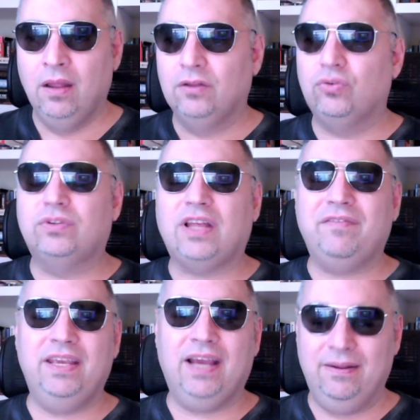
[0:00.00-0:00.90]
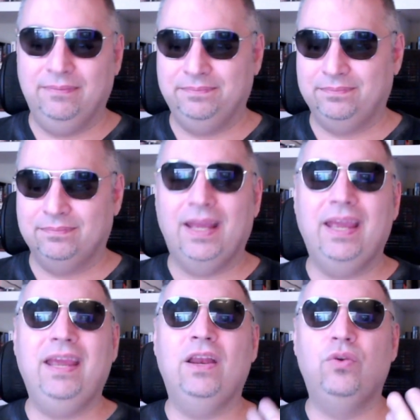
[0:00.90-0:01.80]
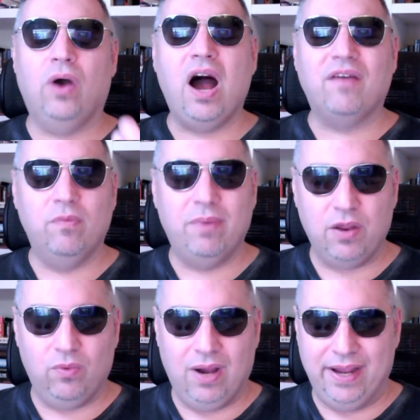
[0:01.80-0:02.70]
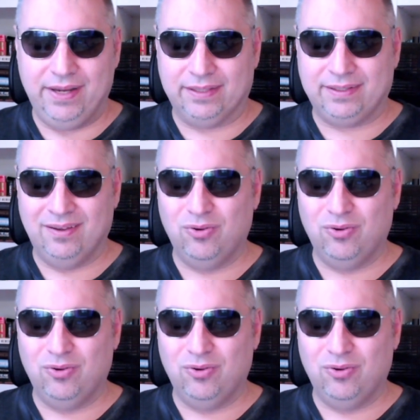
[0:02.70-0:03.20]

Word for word: Tuttavia, il nuovo Bray Wyatt,